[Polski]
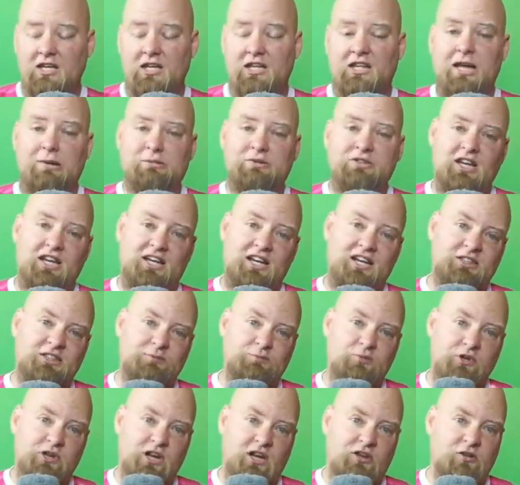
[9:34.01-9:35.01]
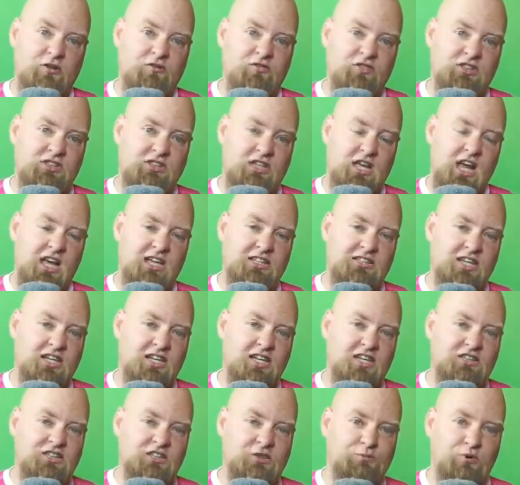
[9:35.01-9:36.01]
Tam zagra zespół kartoflistka i
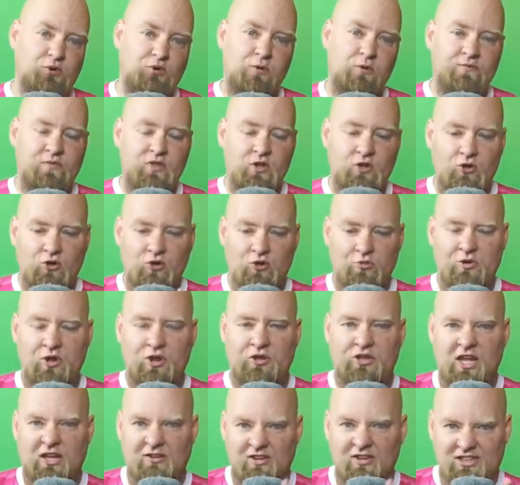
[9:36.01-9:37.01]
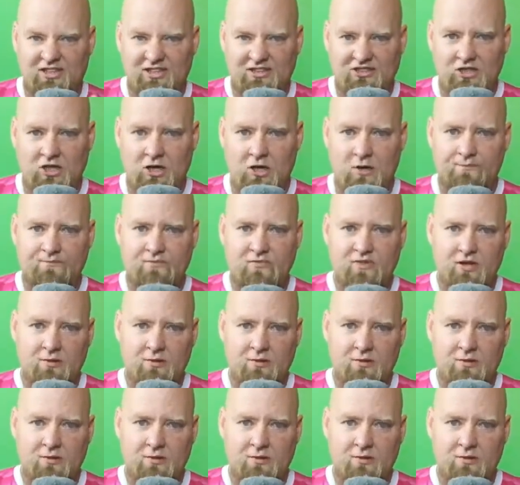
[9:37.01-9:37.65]
zagra zespół ulubiona. I wiecie co?